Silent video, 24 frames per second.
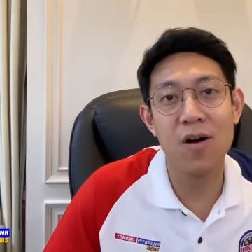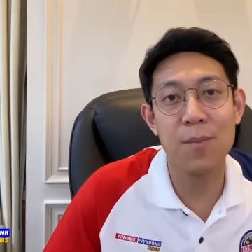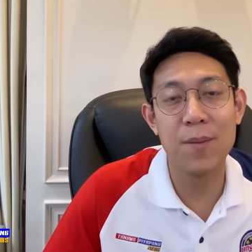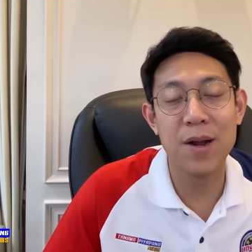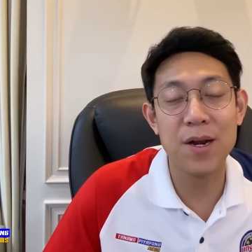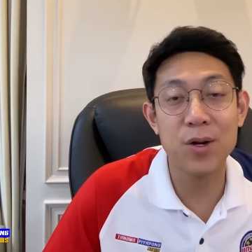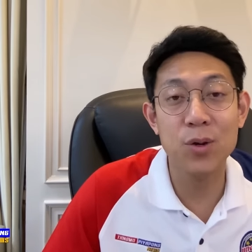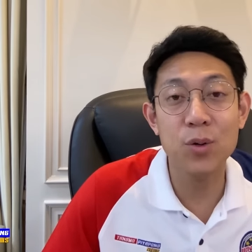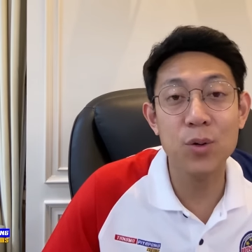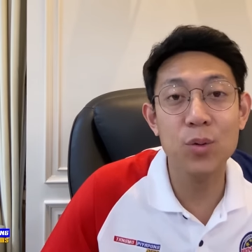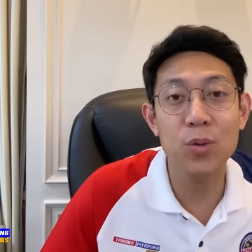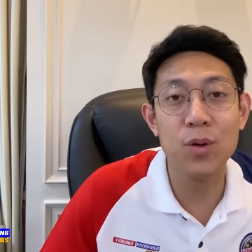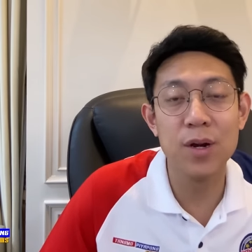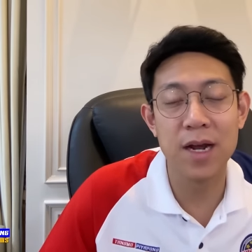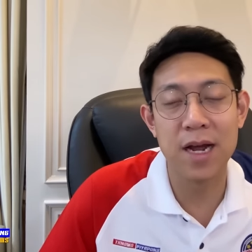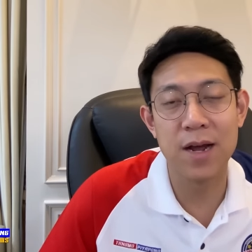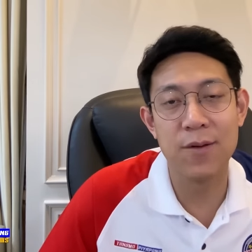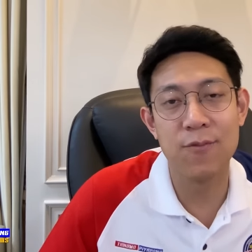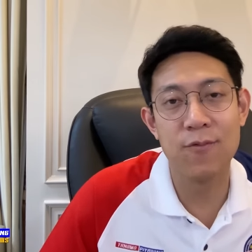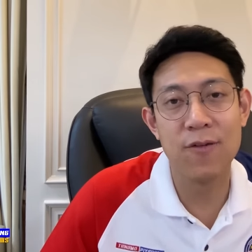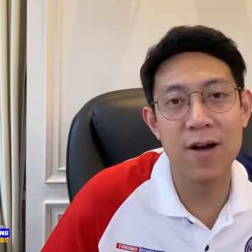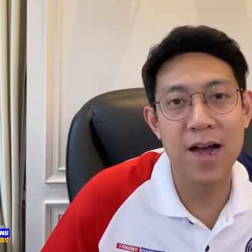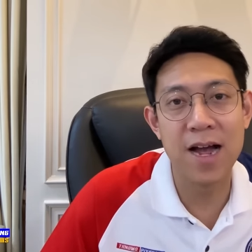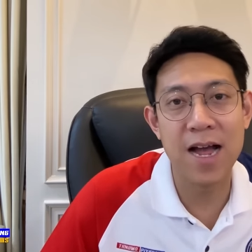มาดูนะค
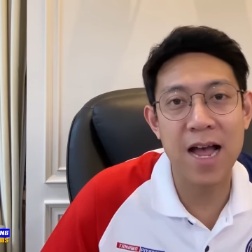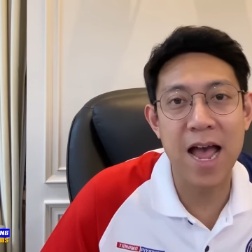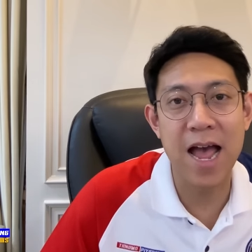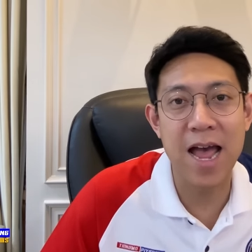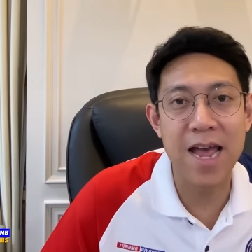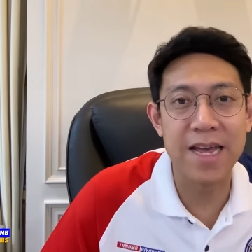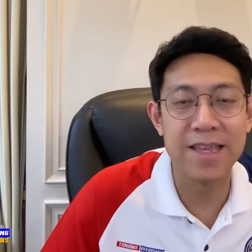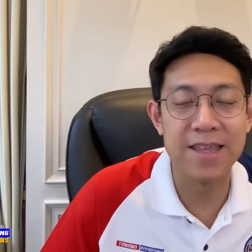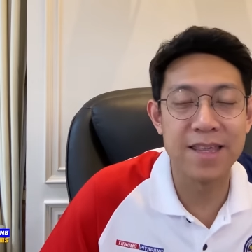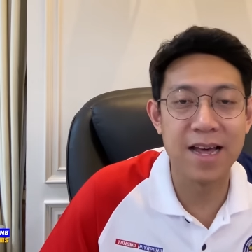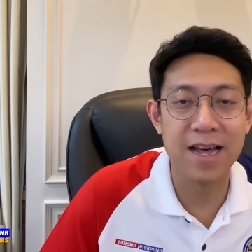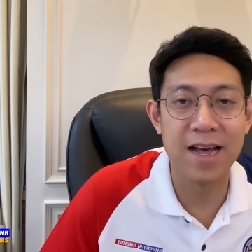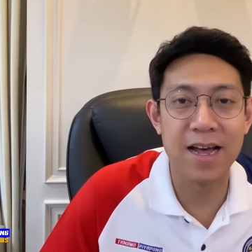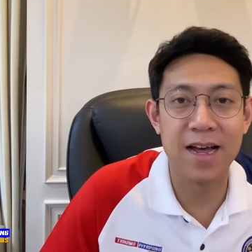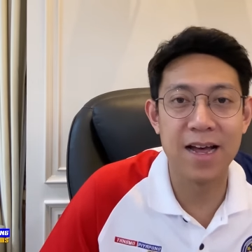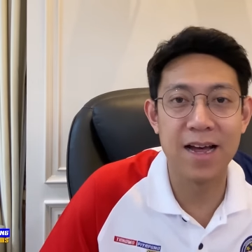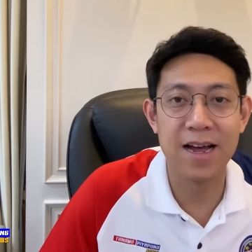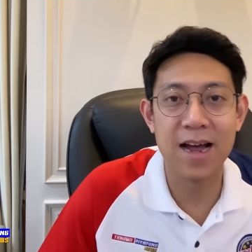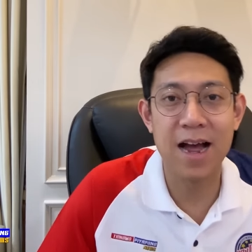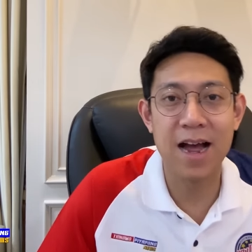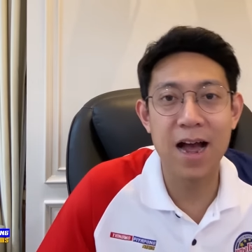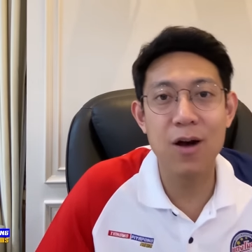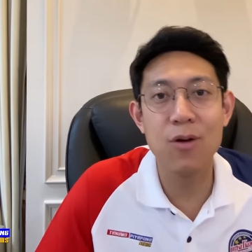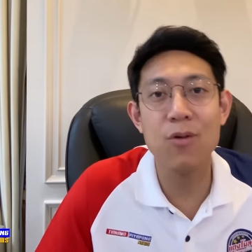รับว่าใครจะ
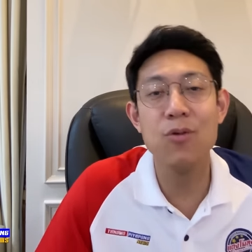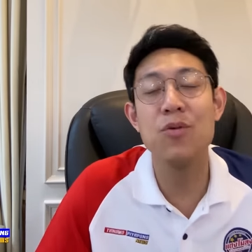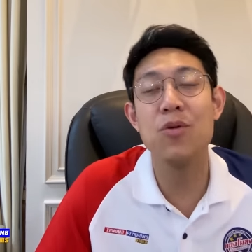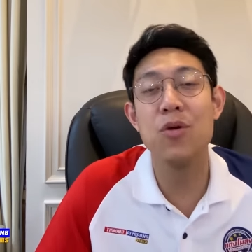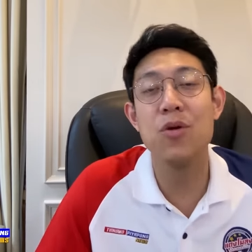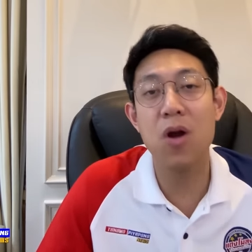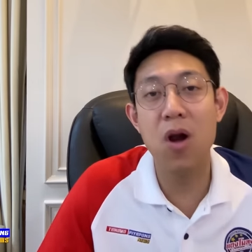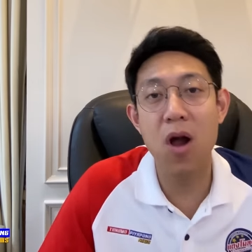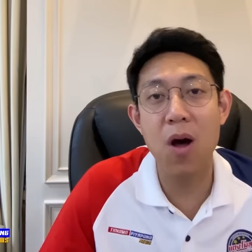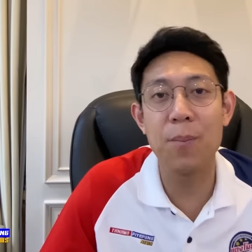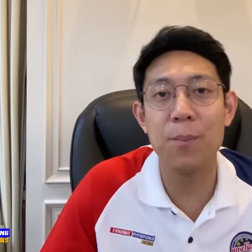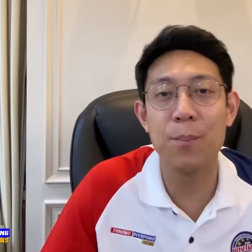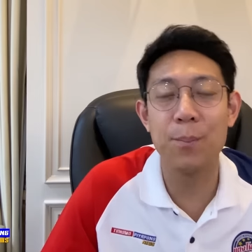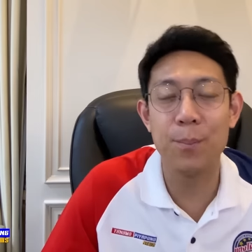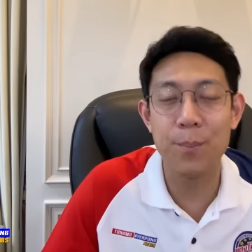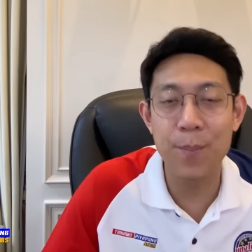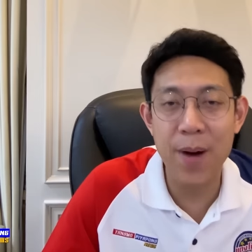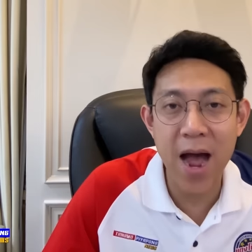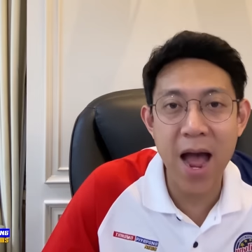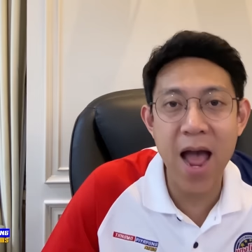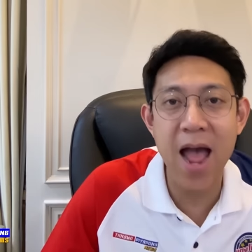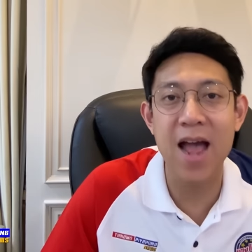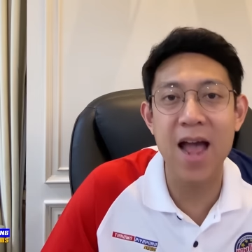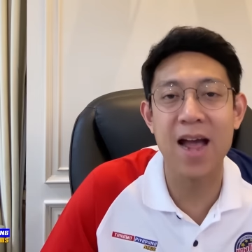เข้ารอบ
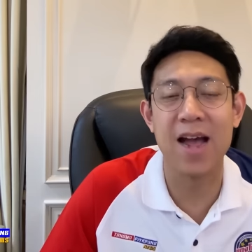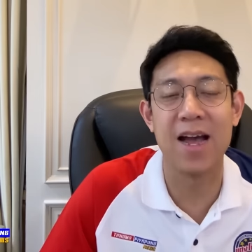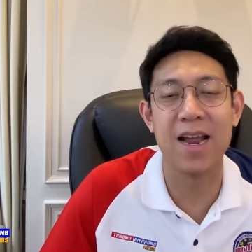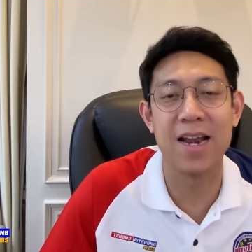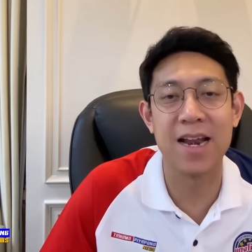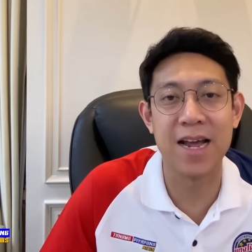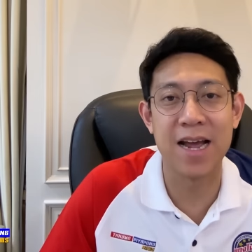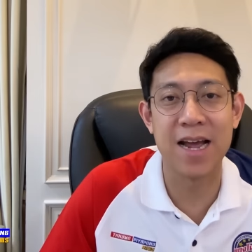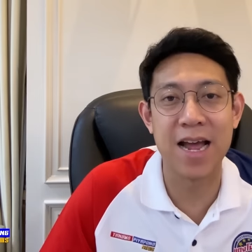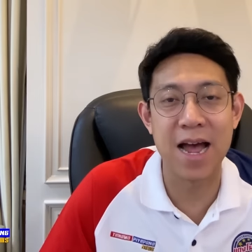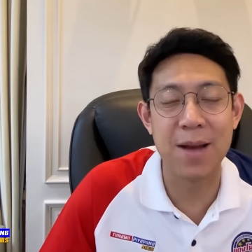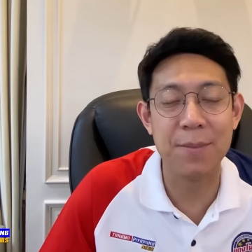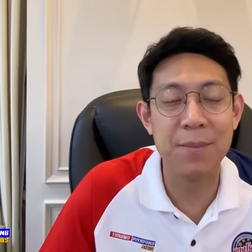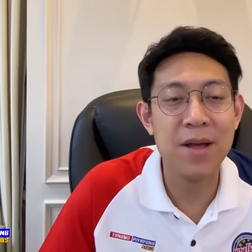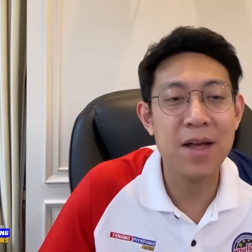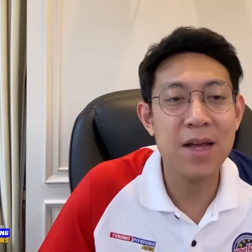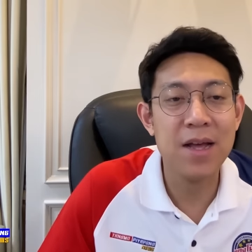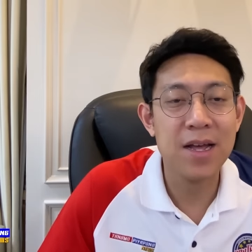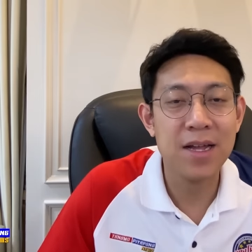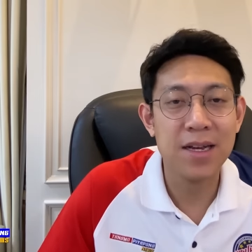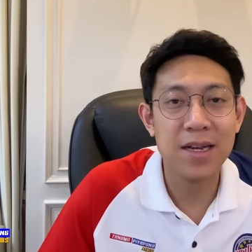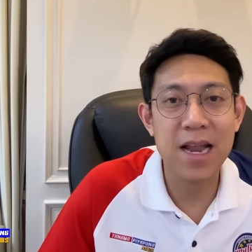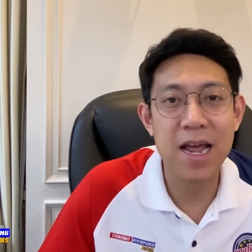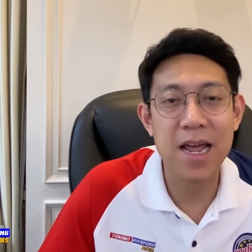บ้างนะครับ
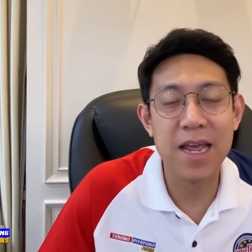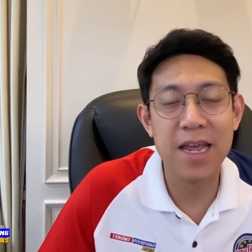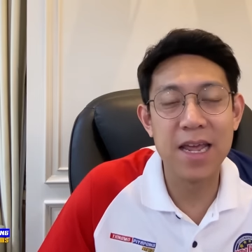ใน